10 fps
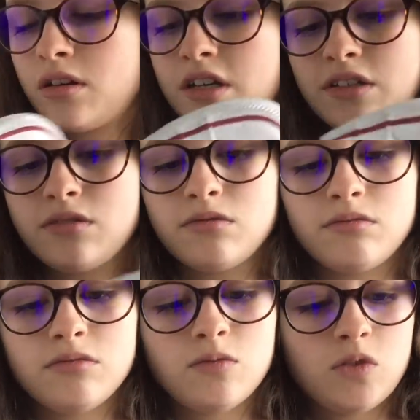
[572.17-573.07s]
Elles
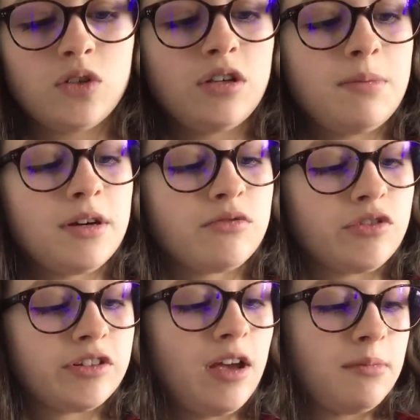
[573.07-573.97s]
sont genre hyper
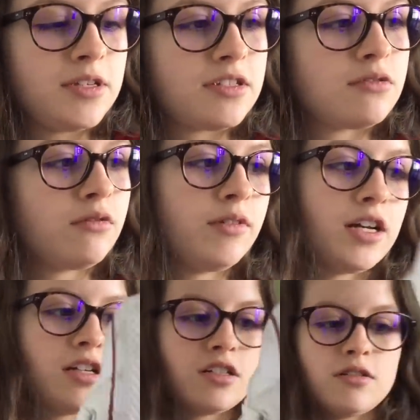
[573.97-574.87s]
confortables, mais sinon
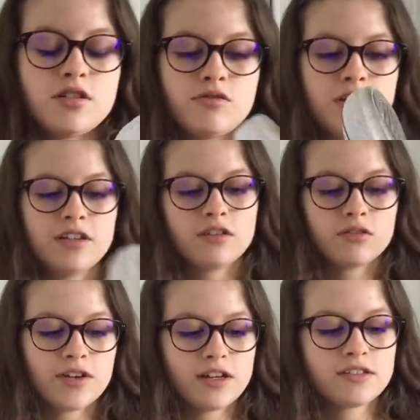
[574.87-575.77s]
voilà, je voulais des
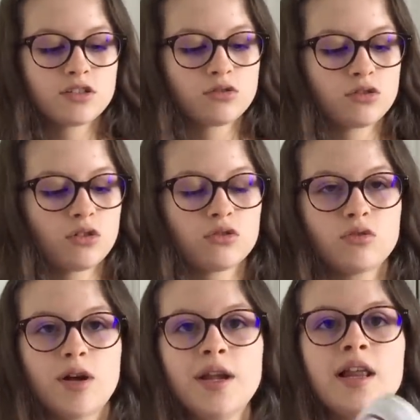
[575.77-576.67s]
converses, des chaussures en
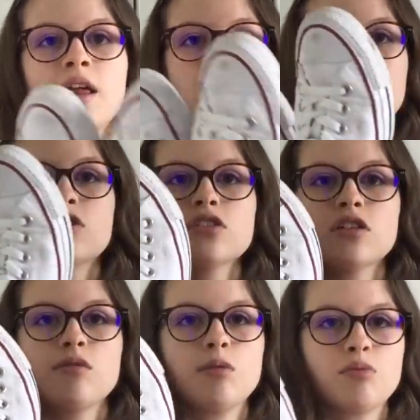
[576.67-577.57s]
toile, parce que
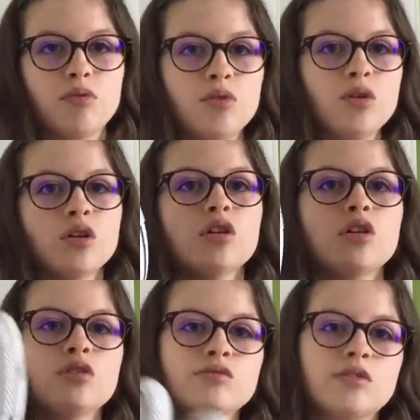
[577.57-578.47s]
j'en avais plus.
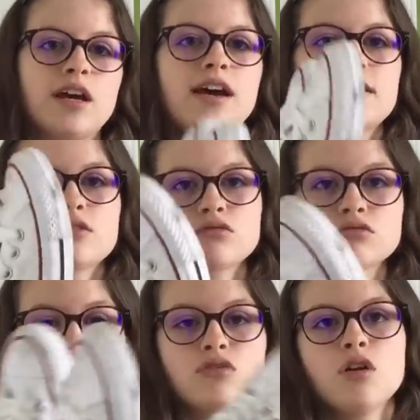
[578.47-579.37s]
Voilà, elles
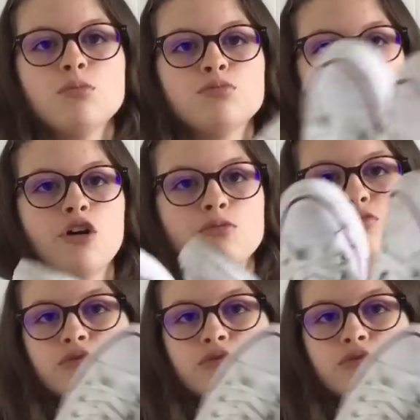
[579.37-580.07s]
sont top, top,